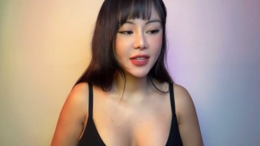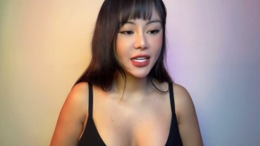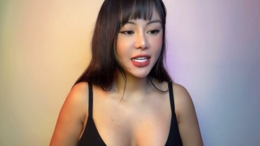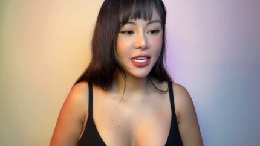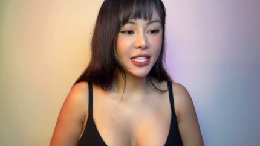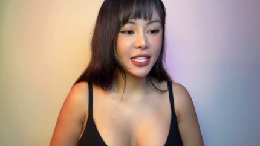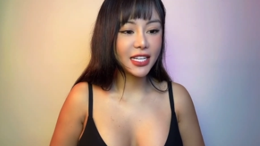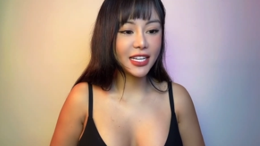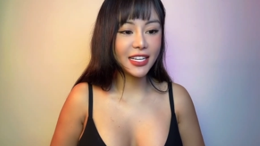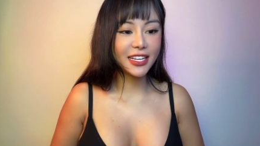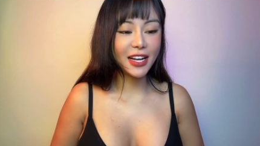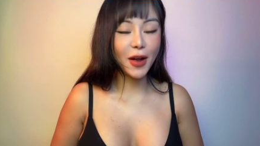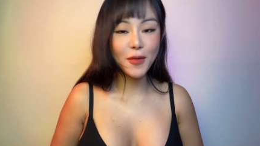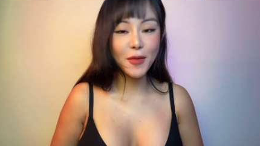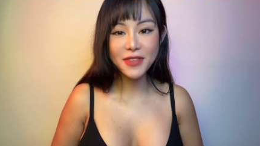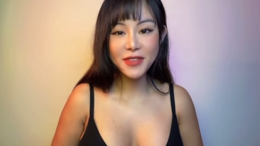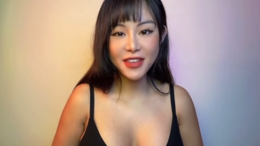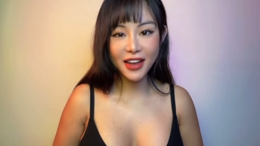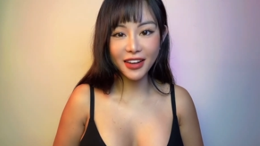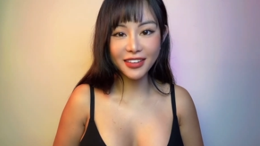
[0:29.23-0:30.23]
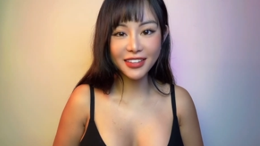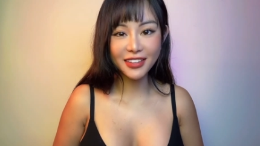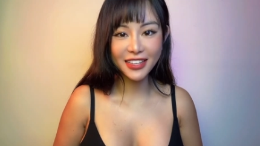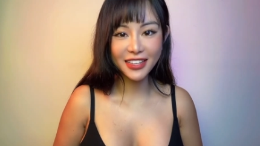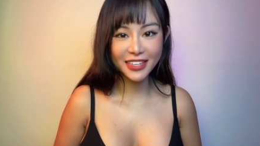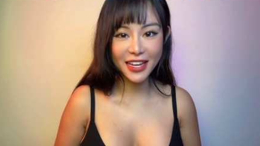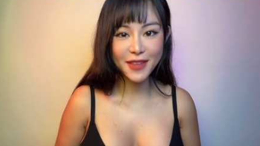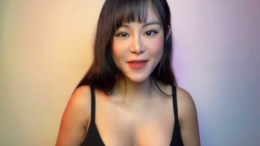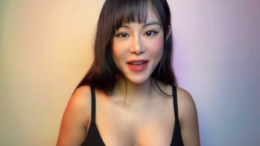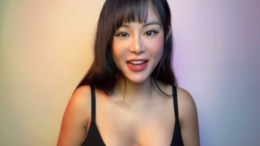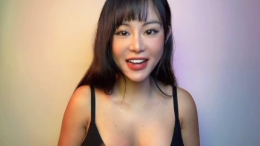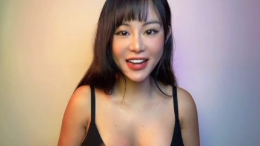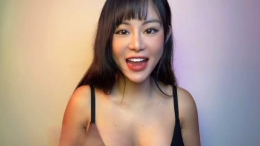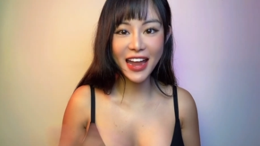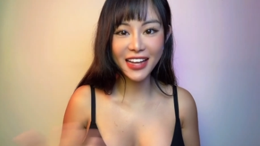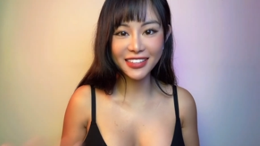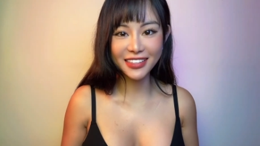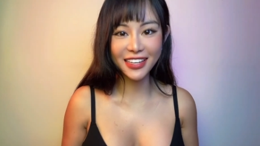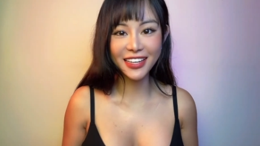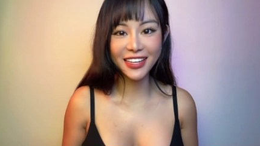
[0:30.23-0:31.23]
thì công nhận là các bạn
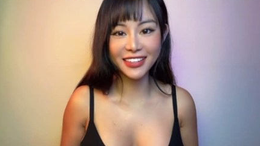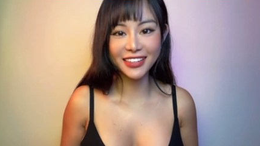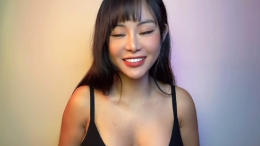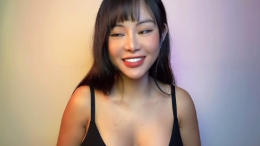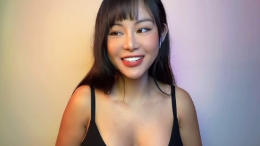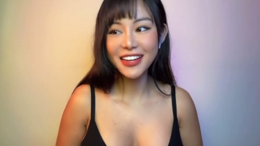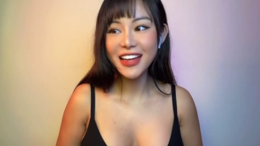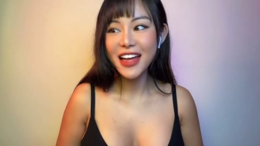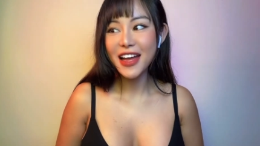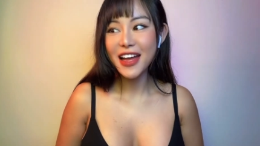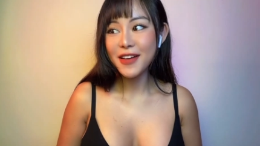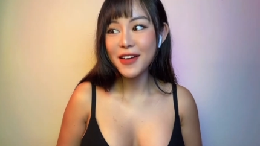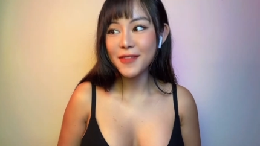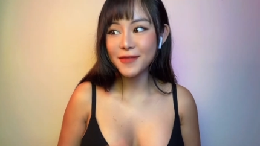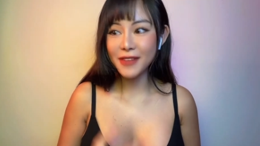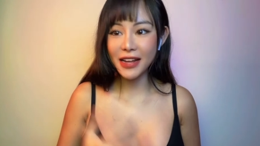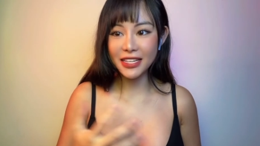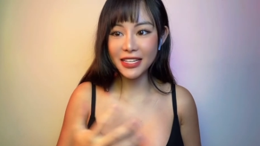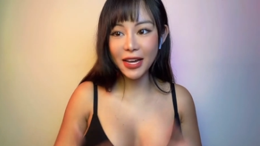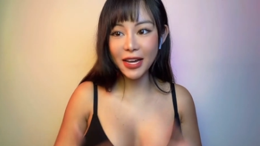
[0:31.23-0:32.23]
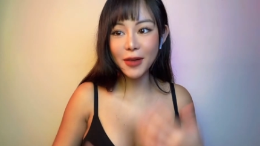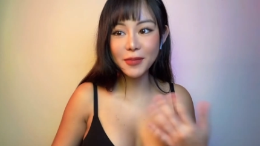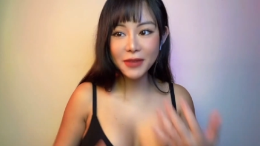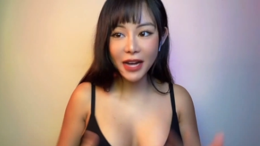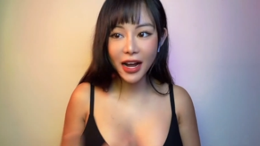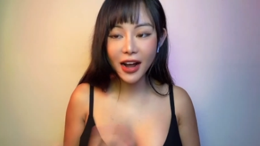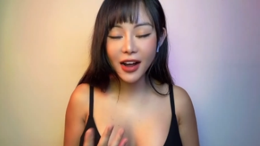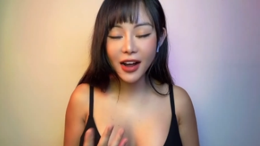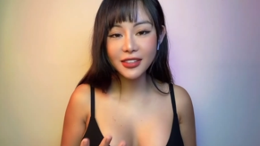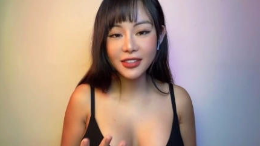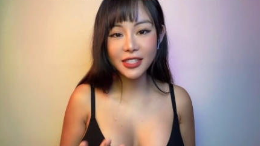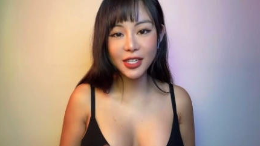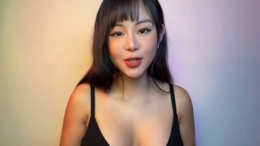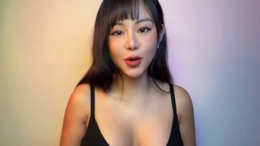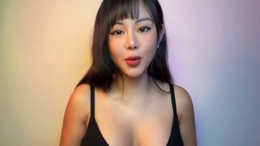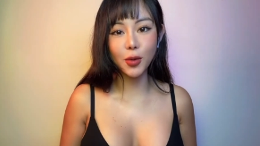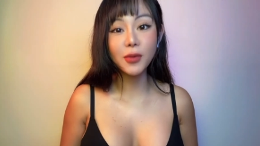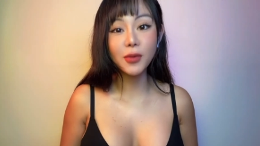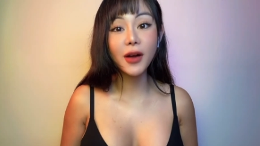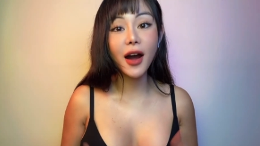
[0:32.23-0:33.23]
gan thiệt và trong đó thì
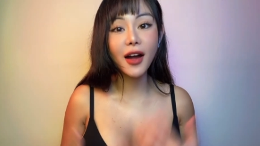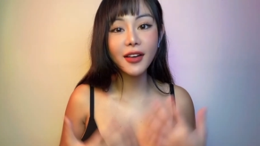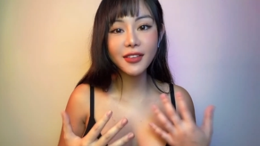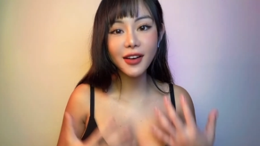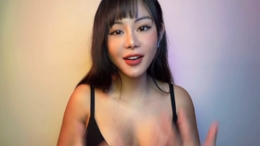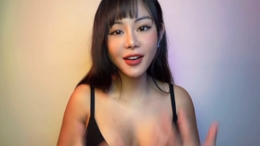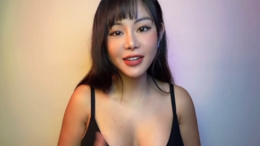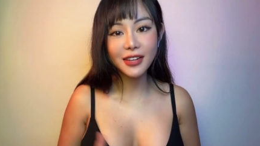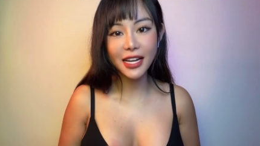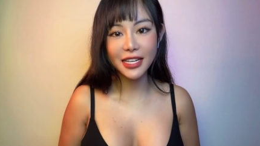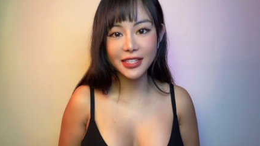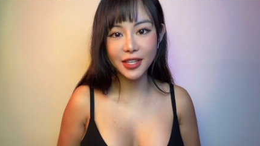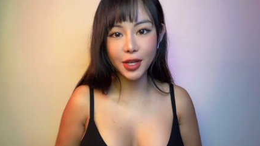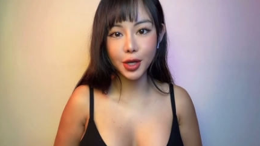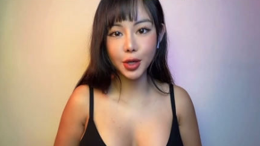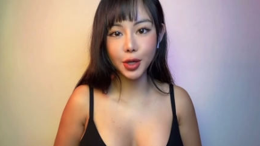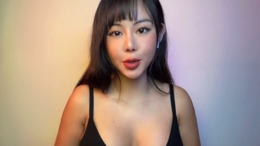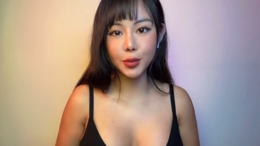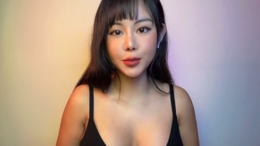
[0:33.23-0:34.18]
cũng có rất là nhiều